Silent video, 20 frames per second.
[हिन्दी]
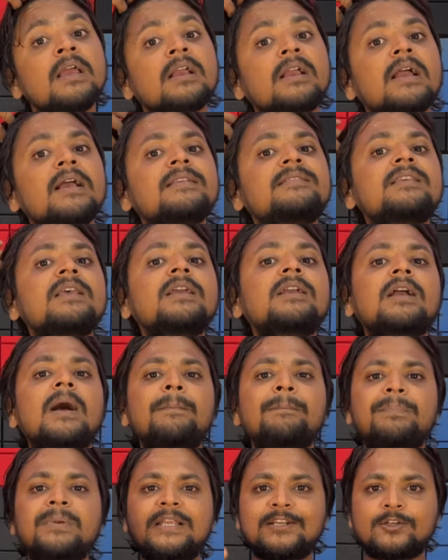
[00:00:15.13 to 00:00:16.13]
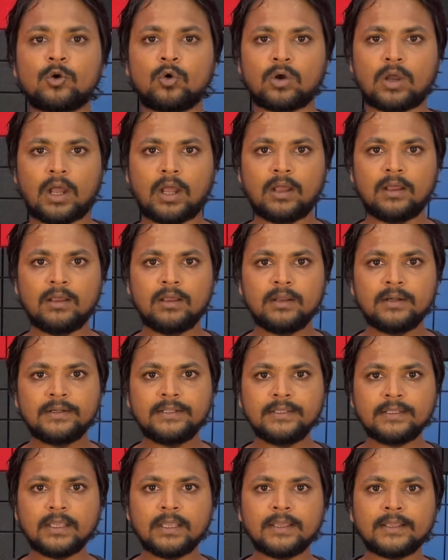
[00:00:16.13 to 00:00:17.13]
कैसे कंप्लीट होगा
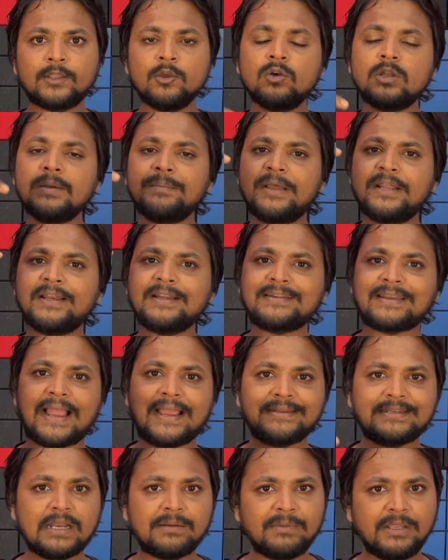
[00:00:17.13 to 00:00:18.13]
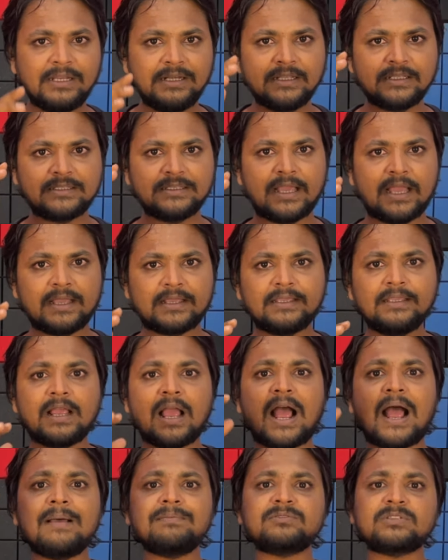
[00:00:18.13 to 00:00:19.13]
ठीक है क्योंकि मैंने टाइटल में ही लिख दिया है कि
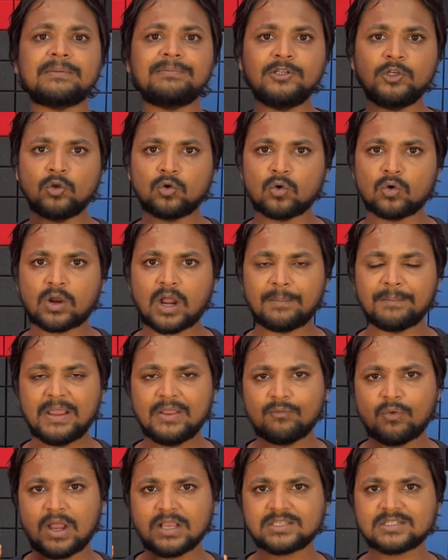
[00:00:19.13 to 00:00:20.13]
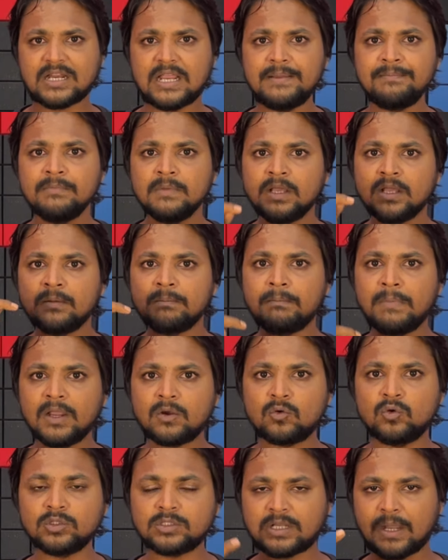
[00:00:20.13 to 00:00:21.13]
आप सभी लोगों का मैं वॉच टाइम
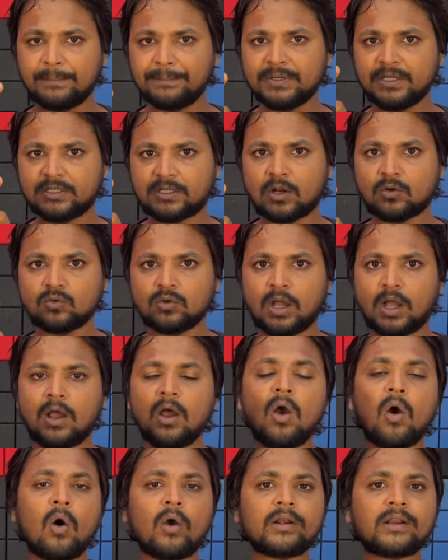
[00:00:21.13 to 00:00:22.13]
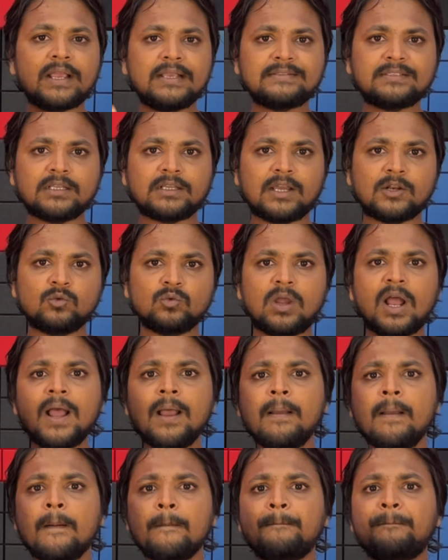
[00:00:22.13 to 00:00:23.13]
मैं खुद कंप्लीट करूंगा और कैसे करूंगा
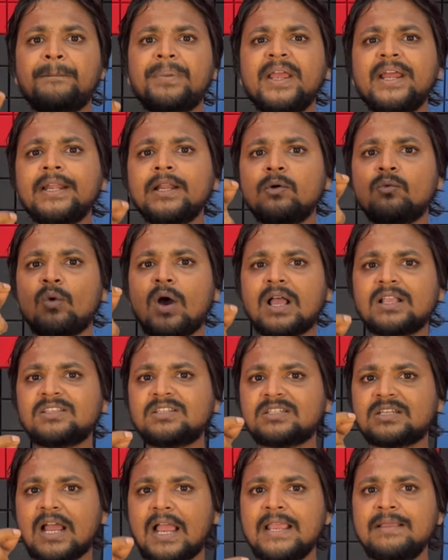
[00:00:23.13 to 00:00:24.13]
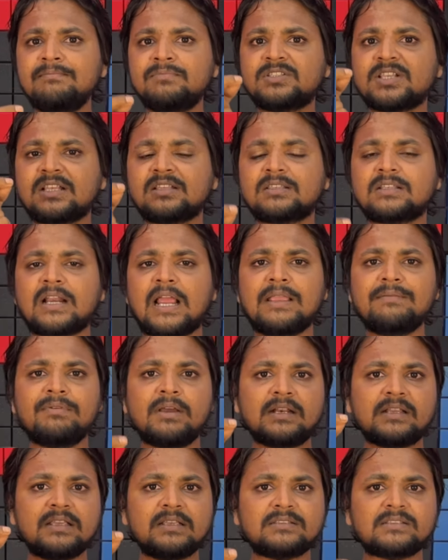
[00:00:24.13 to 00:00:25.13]
पेड वॉच टाइम
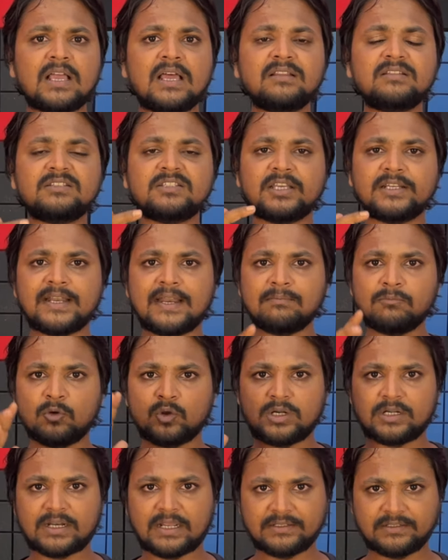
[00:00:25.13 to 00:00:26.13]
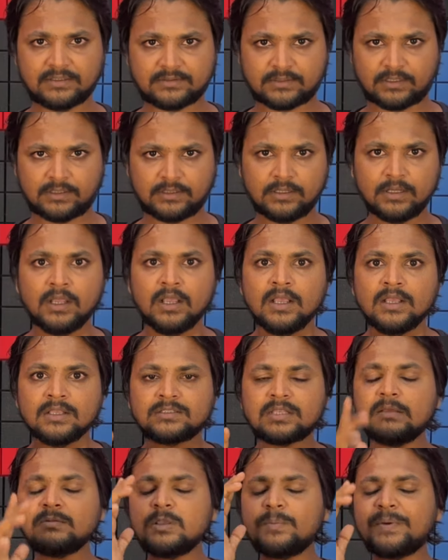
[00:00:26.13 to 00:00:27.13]
सब्सक्राइबर के साथ चैनल मोनेटाइजेशन
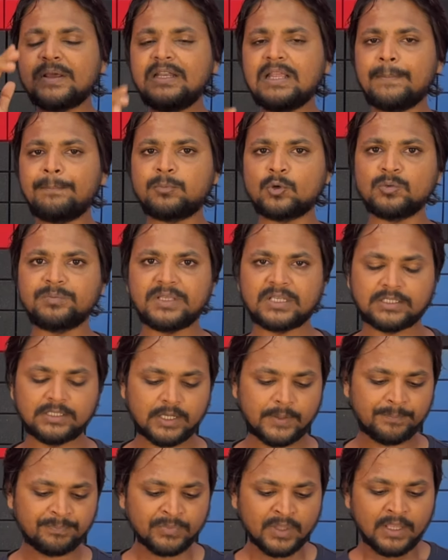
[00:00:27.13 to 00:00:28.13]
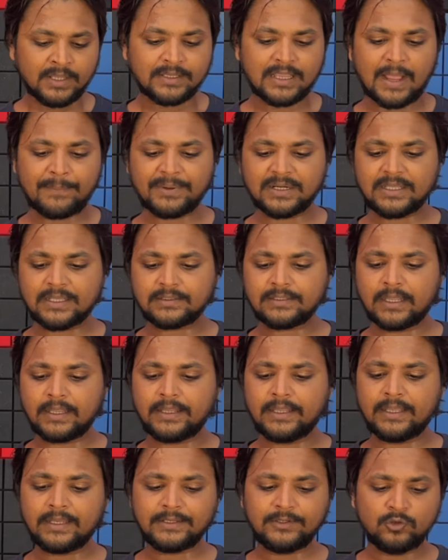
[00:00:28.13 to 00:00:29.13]
सबसे पहले आप प्रूफ देखिए यहां पर देखिए
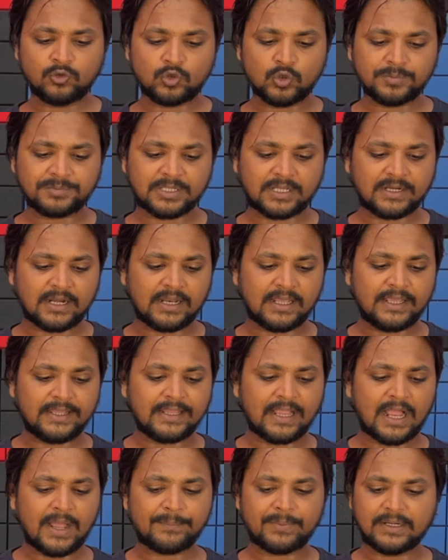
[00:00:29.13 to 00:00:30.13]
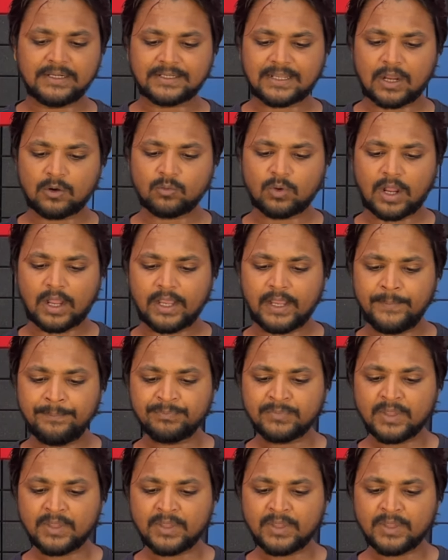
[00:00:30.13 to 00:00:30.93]
एक यूट्यूब चैनल है यहां पर लिखा हुआ है